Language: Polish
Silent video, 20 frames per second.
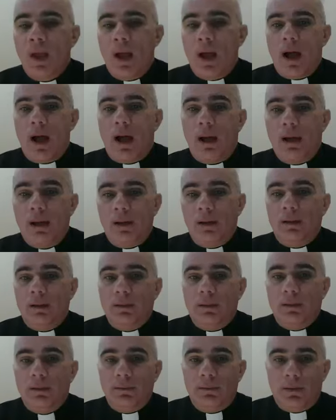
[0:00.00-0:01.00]
ale
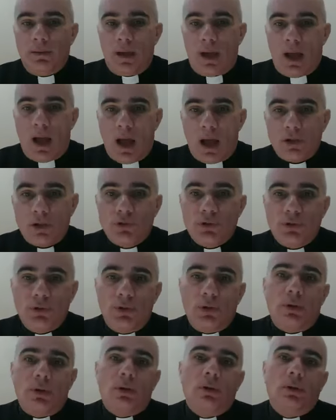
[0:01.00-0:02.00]
aż
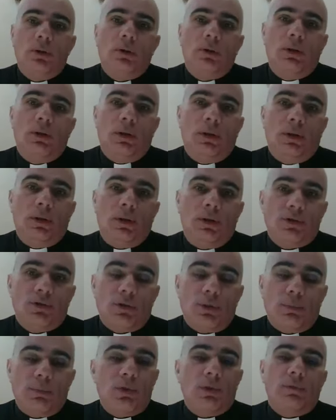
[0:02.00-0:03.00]
do E,
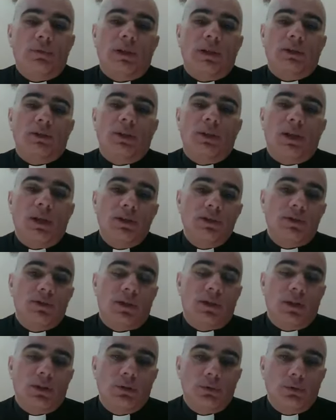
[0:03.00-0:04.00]
Soboru
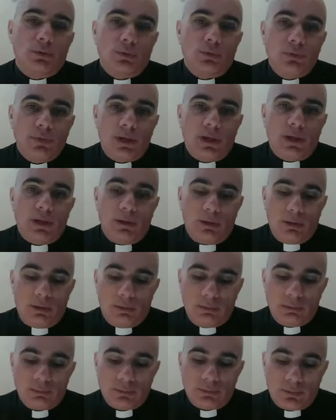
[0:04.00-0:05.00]
Watykańskiego II
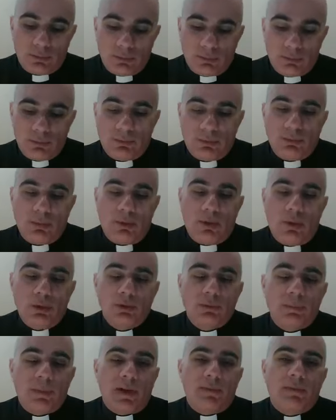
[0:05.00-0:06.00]

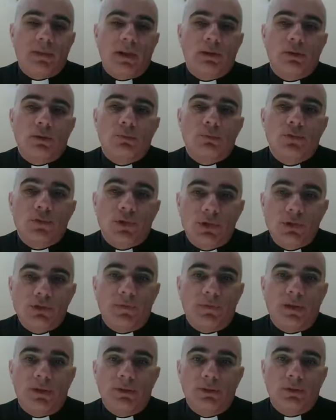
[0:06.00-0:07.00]
odprawiano mszę
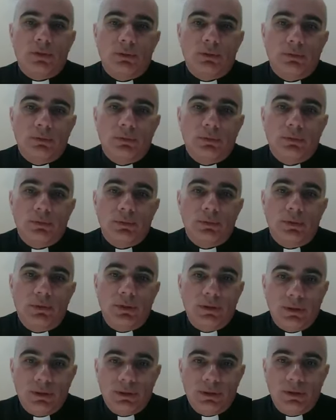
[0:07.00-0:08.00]
świętą
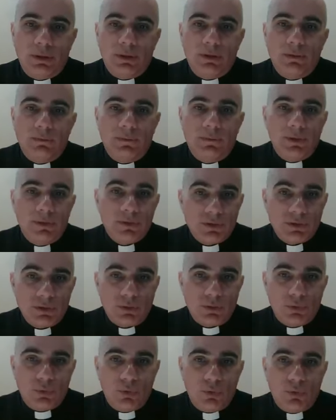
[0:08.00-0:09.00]
jedynie w
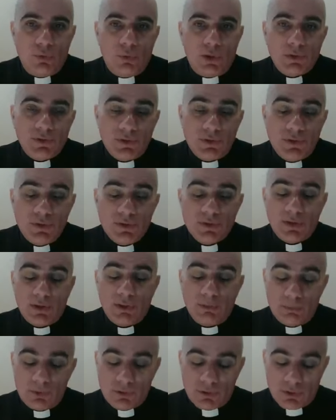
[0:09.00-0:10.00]
języku
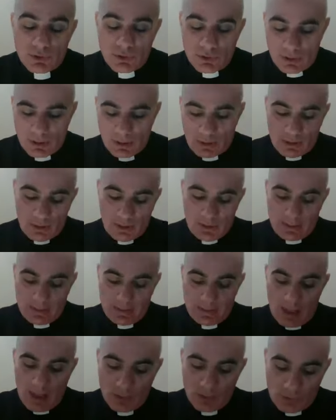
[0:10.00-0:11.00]
łacińskim. Myślę, że e,
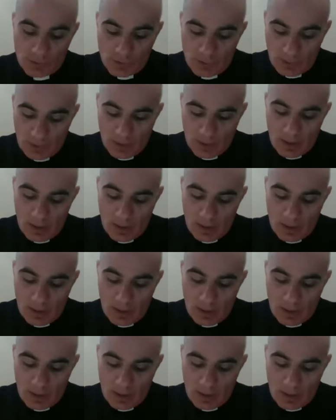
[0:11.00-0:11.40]
starsi